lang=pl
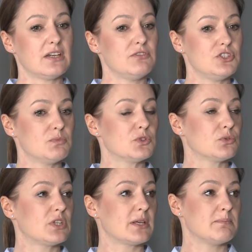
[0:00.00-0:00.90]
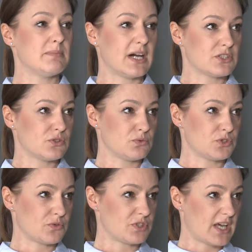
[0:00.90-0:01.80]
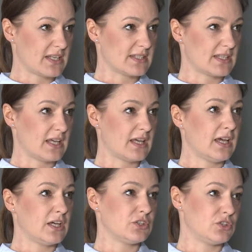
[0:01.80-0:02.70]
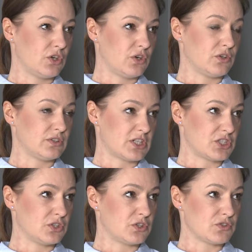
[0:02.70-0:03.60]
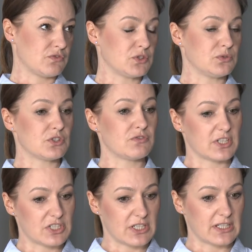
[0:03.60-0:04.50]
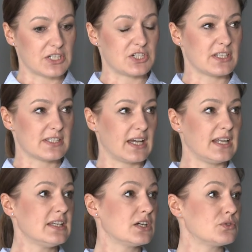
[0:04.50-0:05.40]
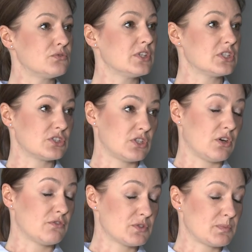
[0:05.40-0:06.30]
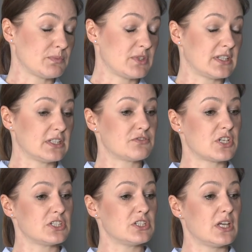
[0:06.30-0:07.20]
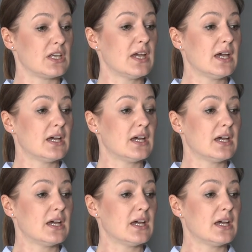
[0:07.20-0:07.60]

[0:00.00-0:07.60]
Widzimy tutaj bardzo dużą szansę do naszego rozwoju, do zwiększenia naszej skali, jak również do wspomnianych wcześniej,